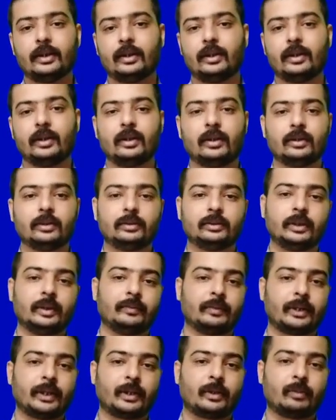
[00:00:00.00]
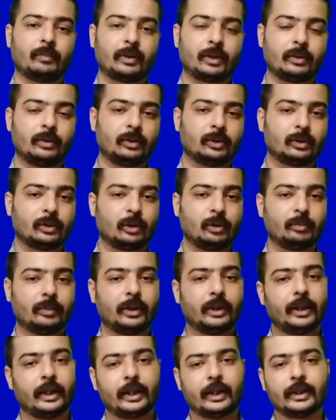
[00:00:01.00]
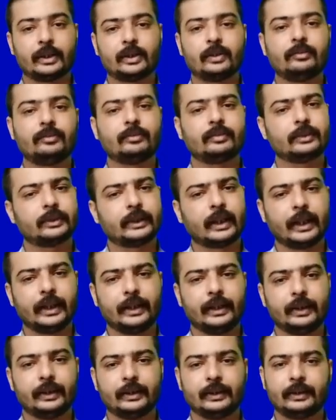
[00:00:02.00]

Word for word: और इन्वर्टेड कोमा क्लोज कोमा एड्रेस ऑफ साइट